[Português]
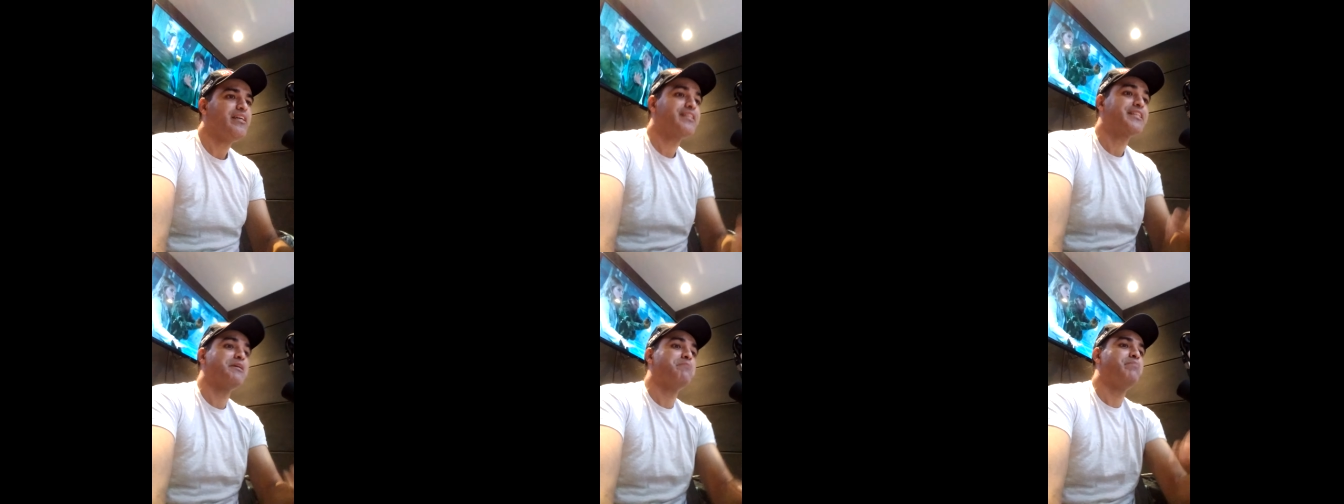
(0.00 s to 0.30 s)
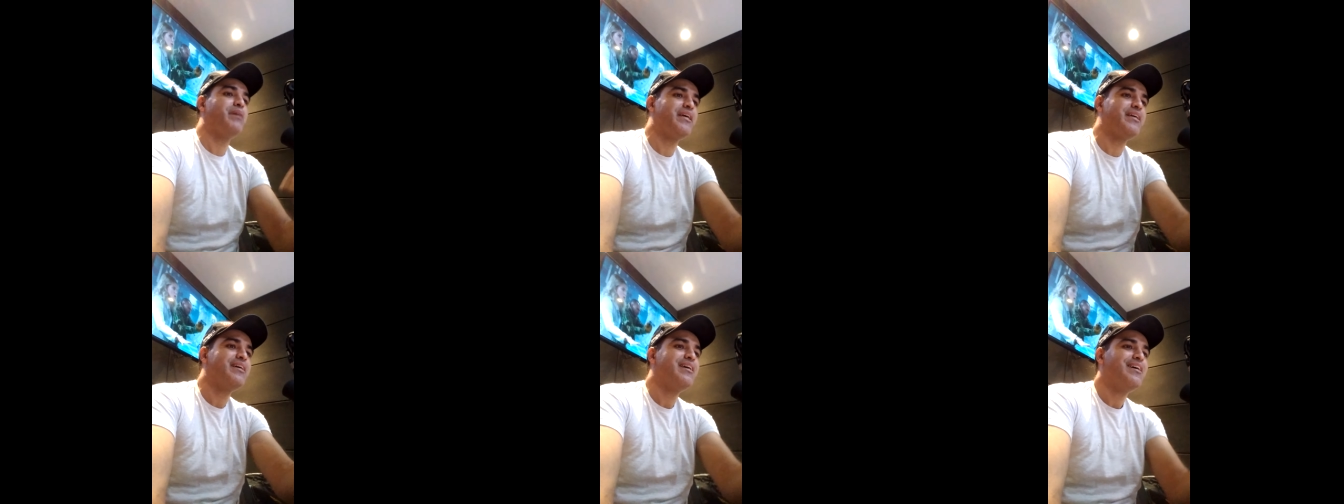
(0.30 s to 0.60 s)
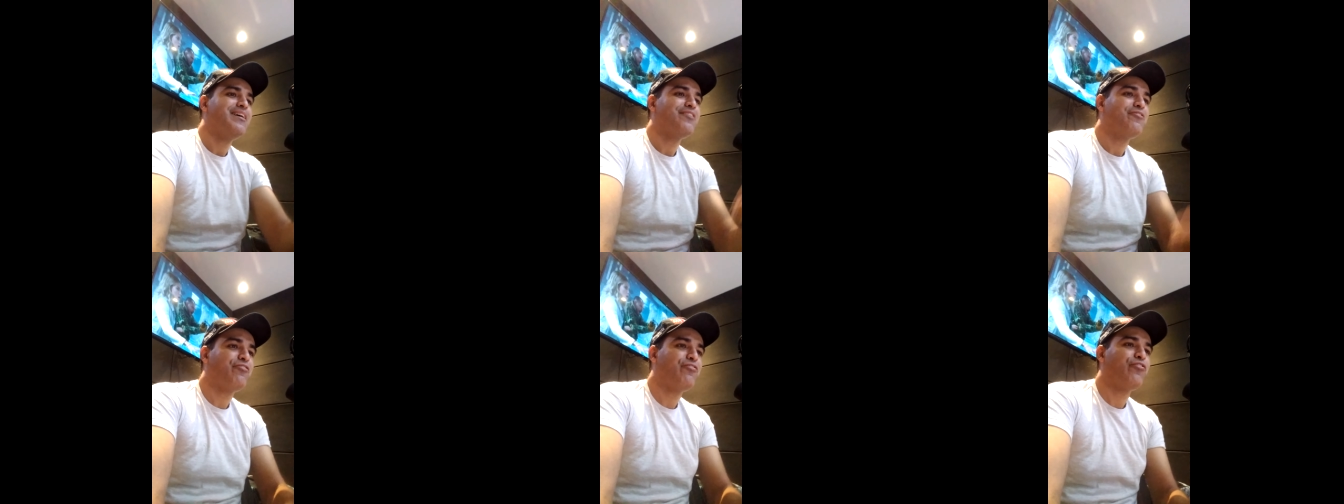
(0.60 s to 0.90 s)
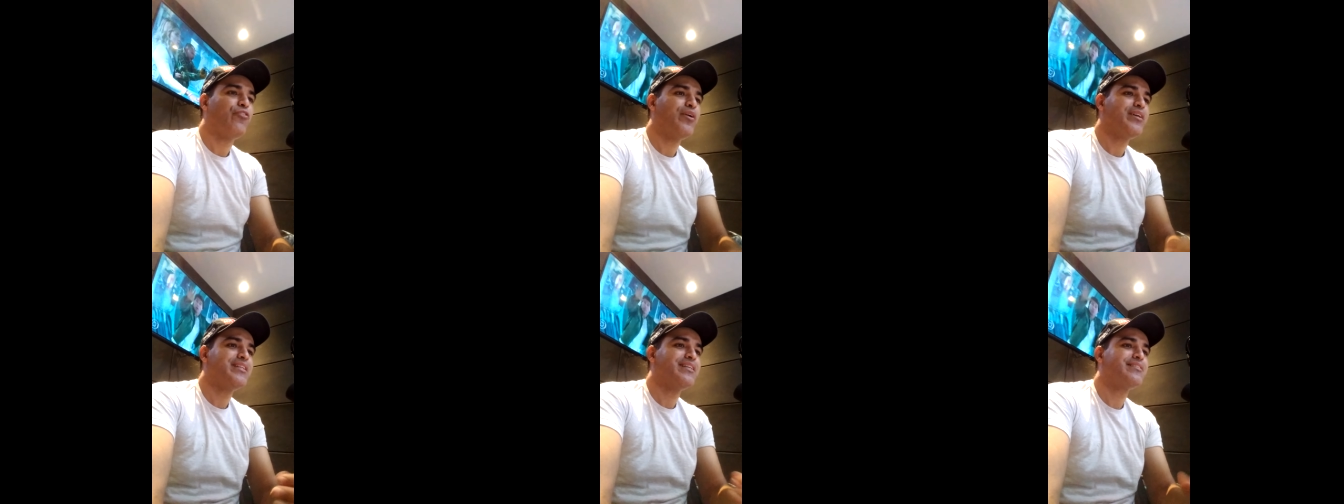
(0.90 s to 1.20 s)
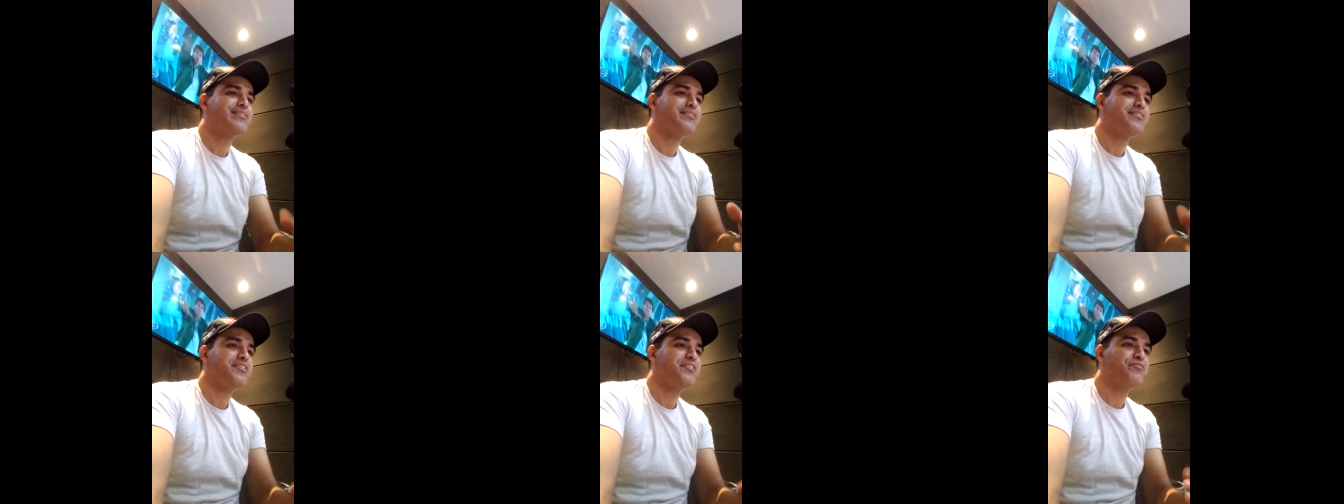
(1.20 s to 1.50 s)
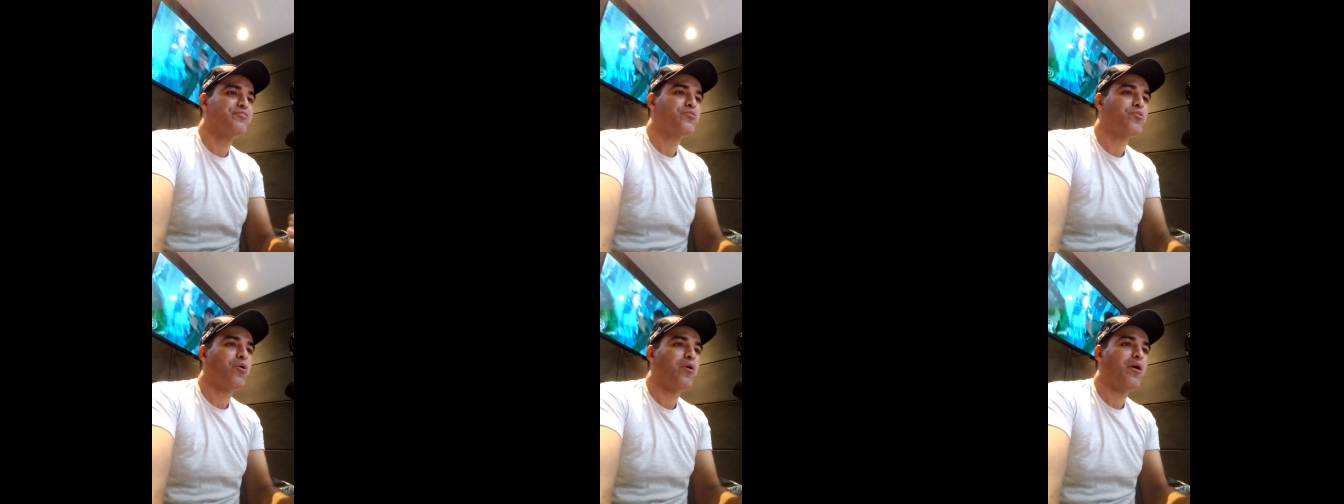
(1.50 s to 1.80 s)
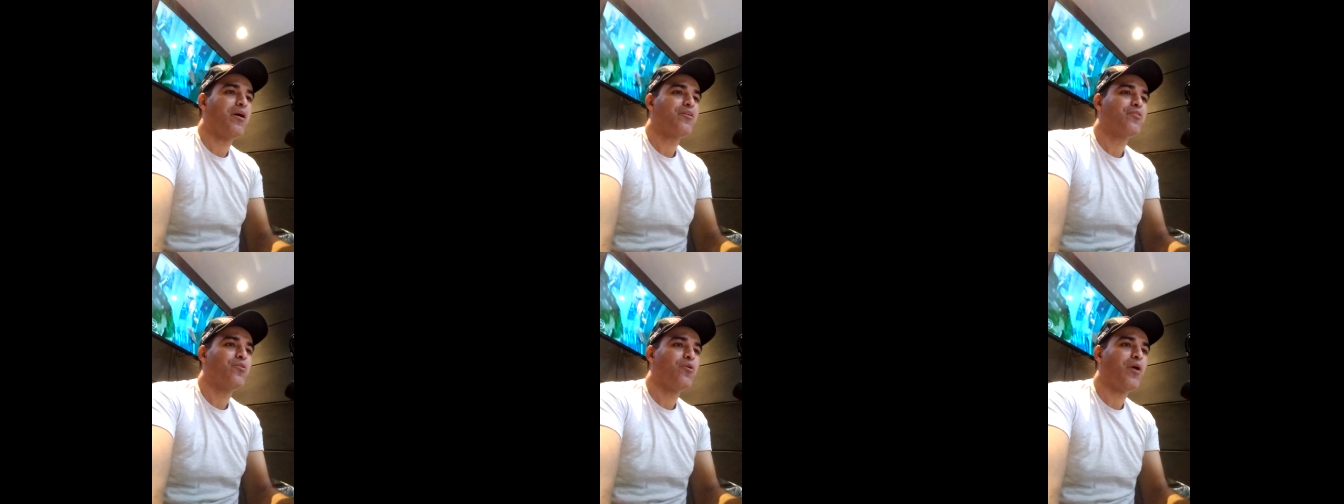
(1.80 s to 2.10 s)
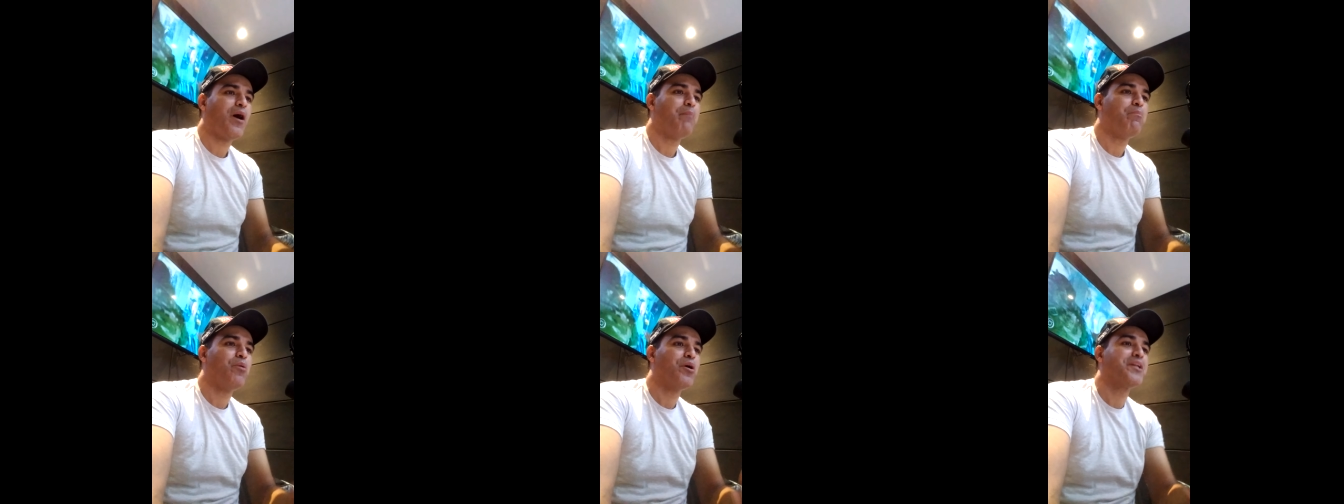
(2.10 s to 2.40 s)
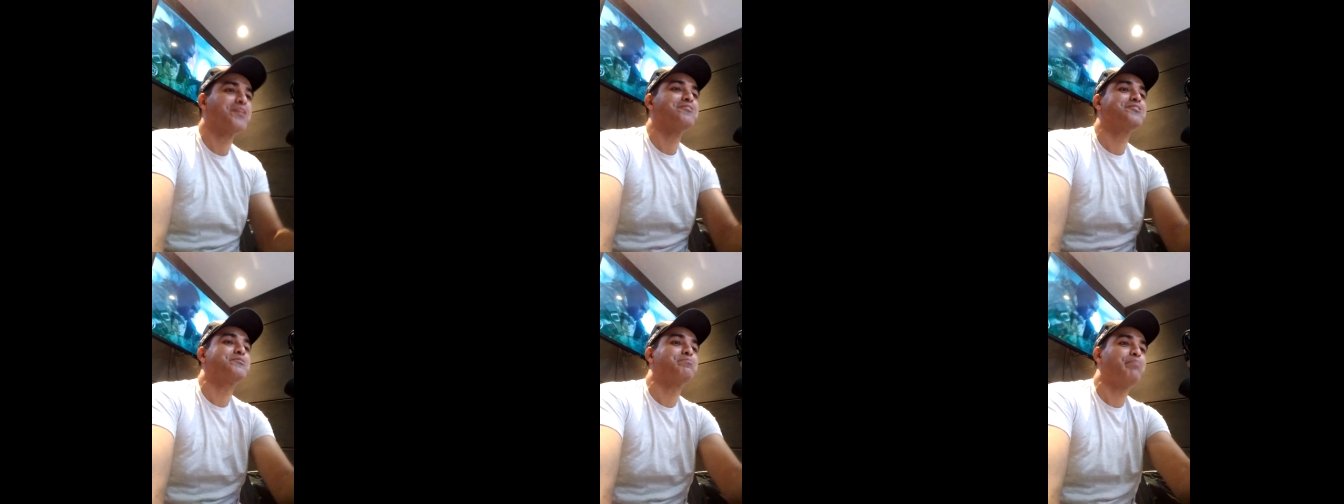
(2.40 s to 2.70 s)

e também foi decisivo com, com a bola nos